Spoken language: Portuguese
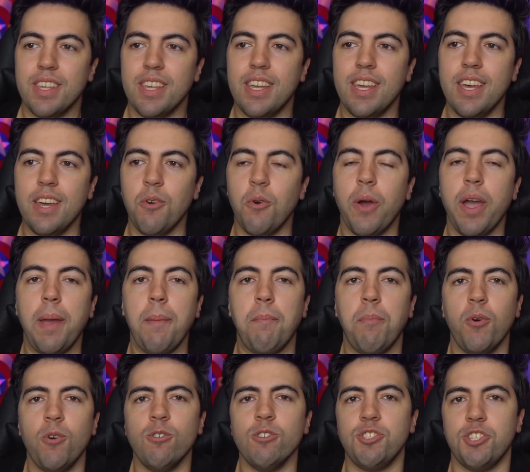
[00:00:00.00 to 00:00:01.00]
Que o
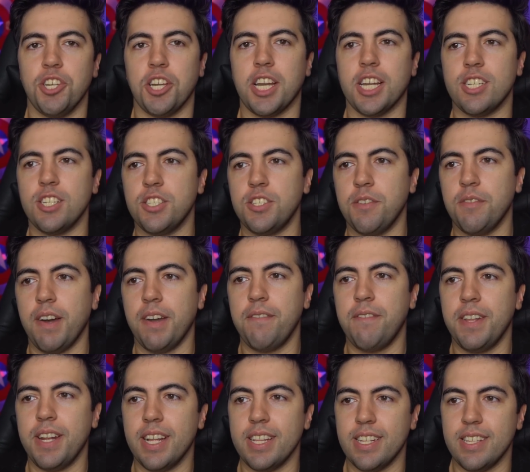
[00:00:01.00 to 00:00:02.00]
reboot que a gente vai
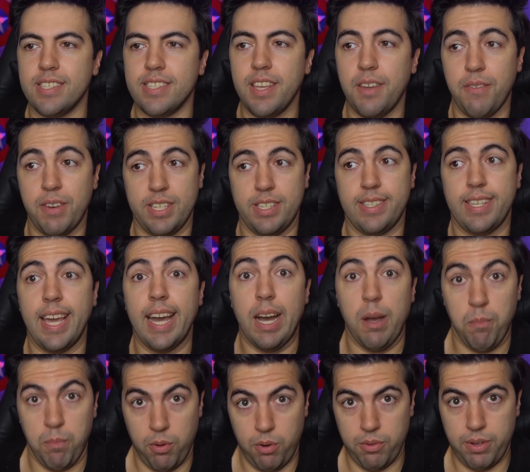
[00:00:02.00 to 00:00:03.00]
ver na DC vai ser
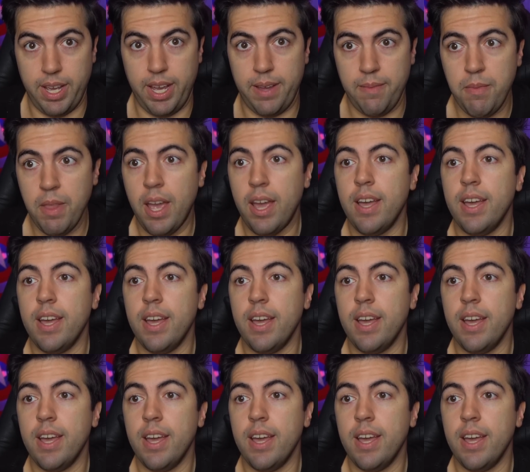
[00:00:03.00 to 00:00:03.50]
amplo, né?